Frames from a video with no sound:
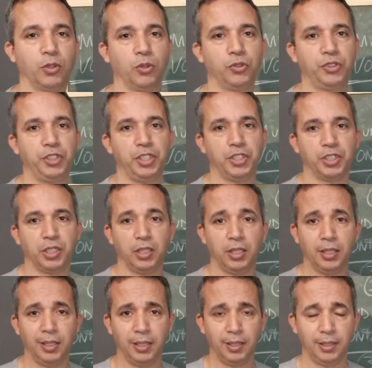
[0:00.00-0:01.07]
Ou seja,
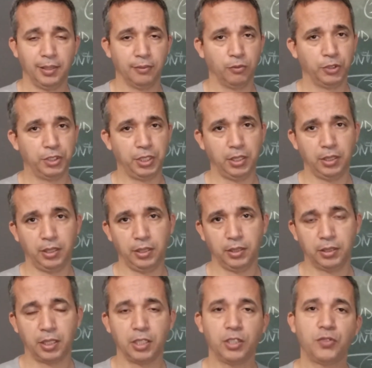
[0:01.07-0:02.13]

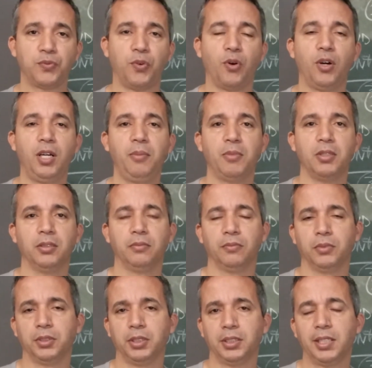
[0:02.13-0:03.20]
você transforma,
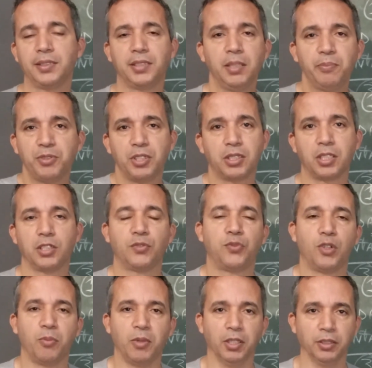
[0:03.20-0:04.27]
você está sempre se
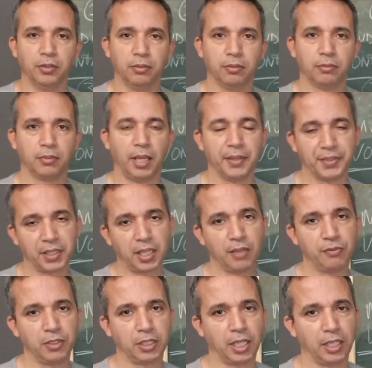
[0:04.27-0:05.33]
transformando. Essa é
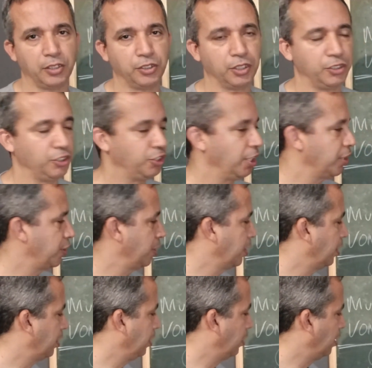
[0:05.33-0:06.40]
a verdade. A gente já
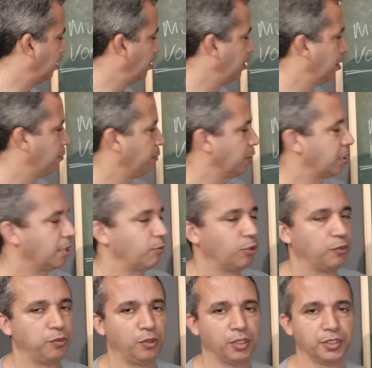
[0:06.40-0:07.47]
chega aqui na
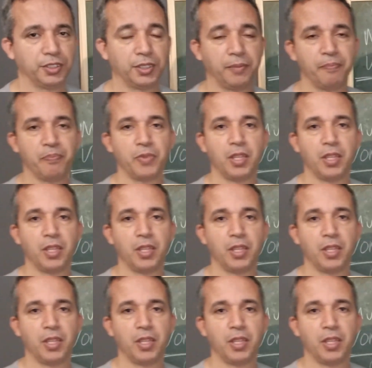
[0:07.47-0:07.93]
metamorfose.